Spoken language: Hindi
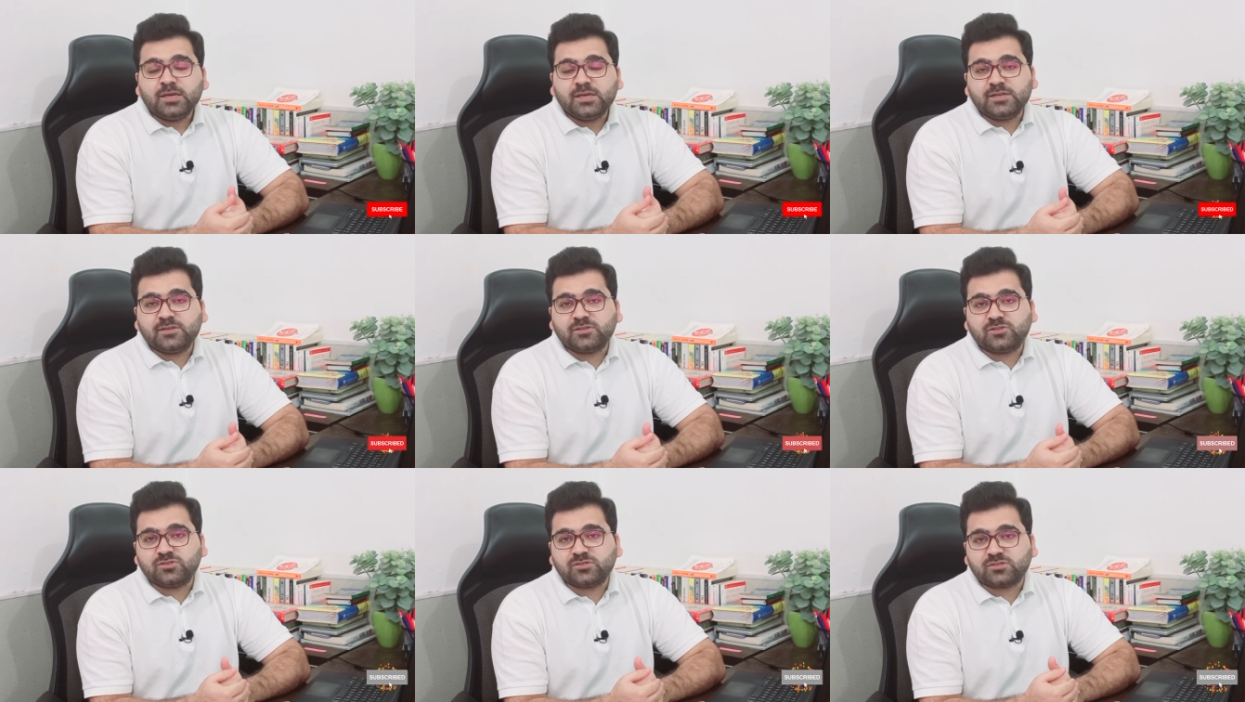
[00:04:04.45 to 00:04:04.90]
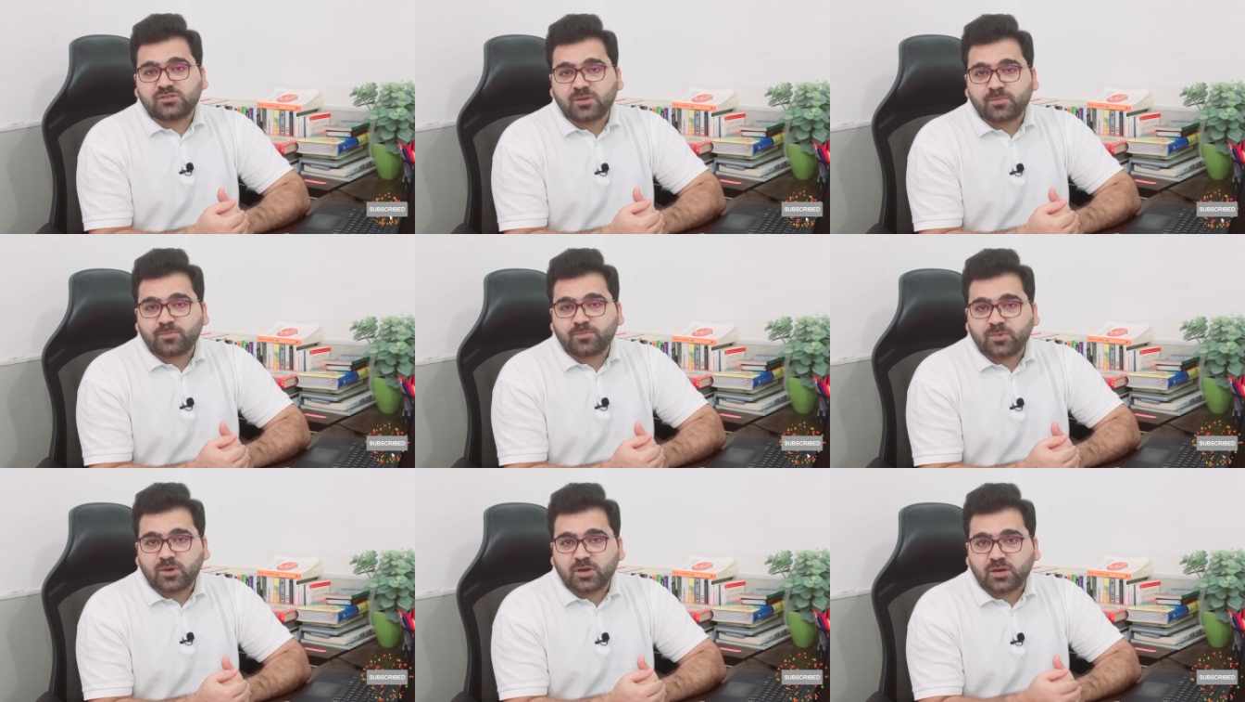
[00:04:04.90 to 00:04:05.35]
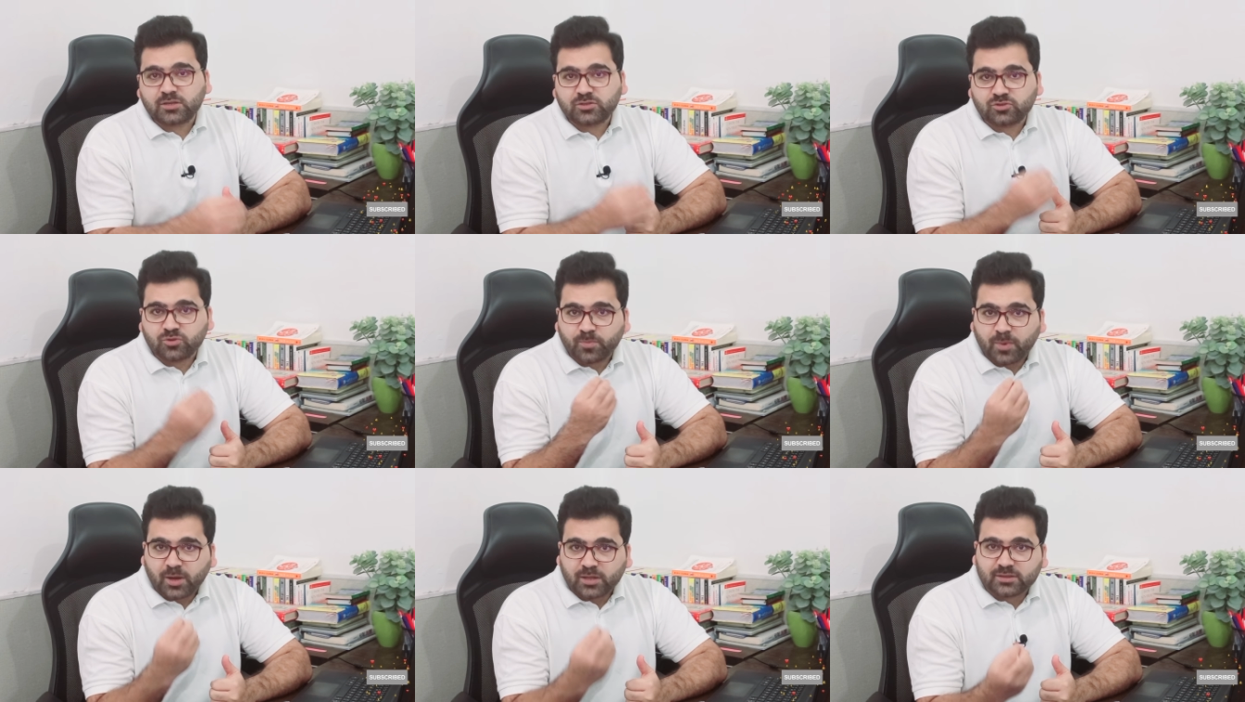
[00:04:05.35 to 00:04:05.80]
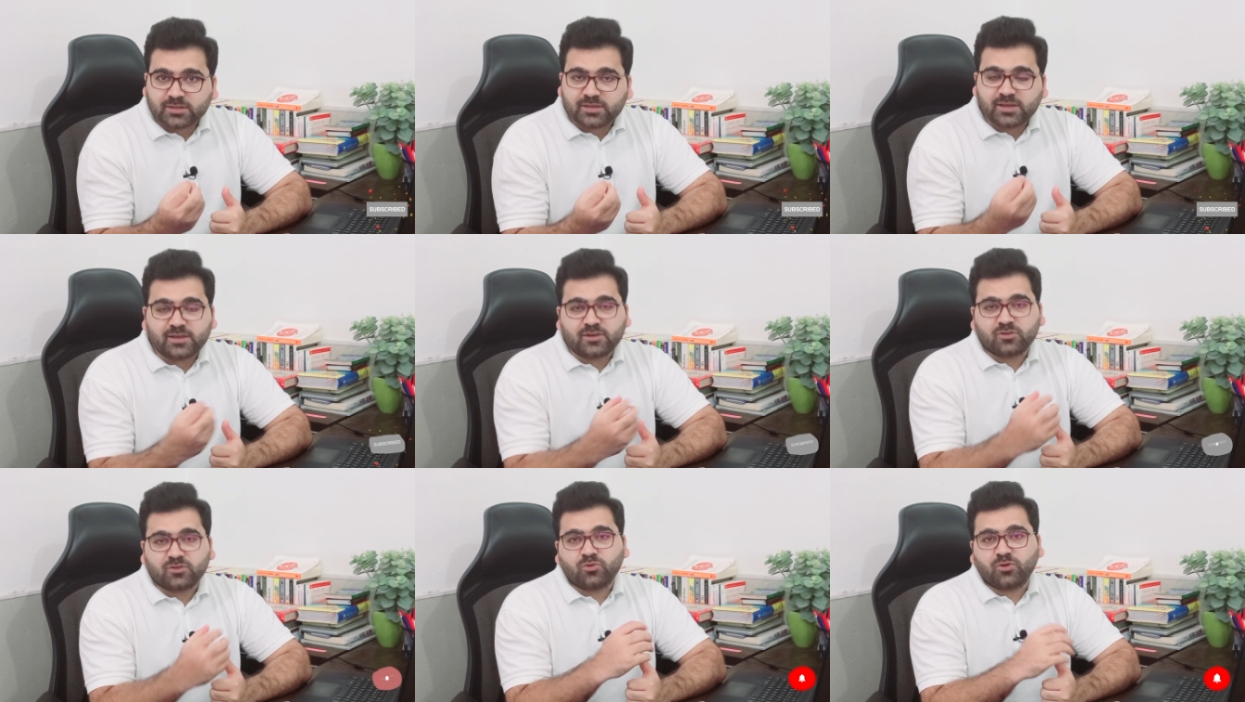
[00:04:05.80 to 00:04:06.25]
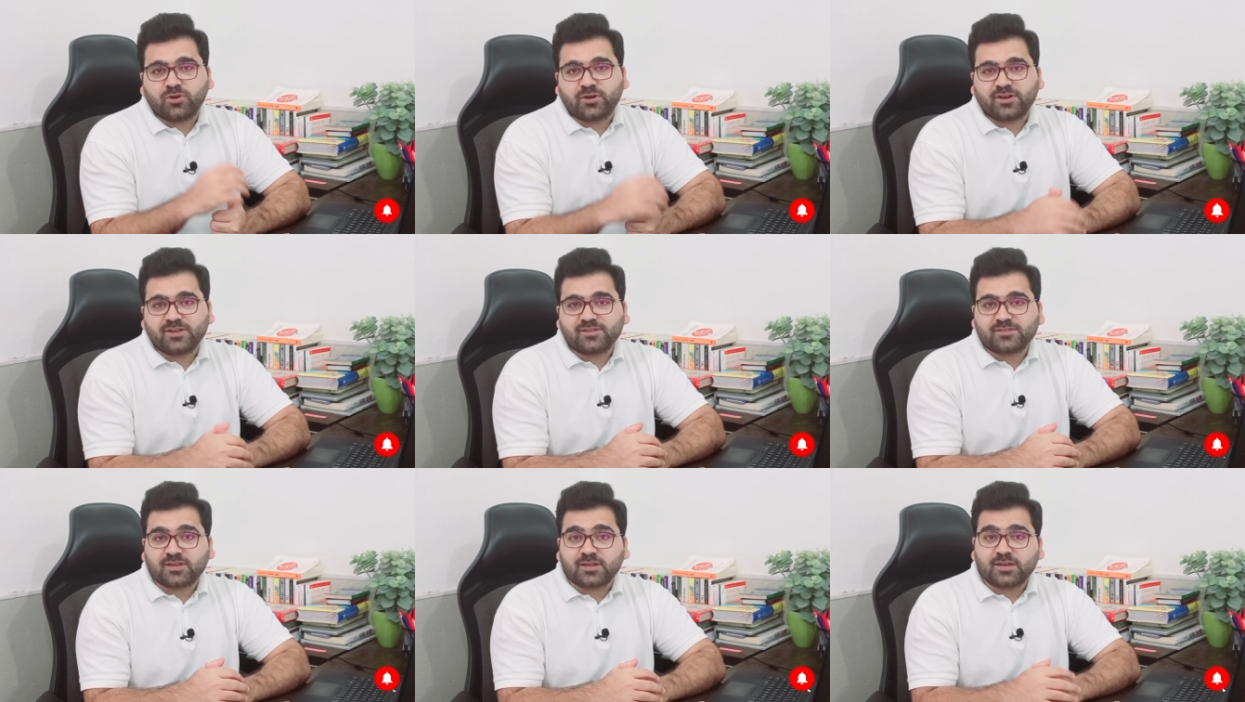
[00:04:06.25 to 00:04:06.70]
इन चीज़ सब जो बातें हैं इनको एड्रेस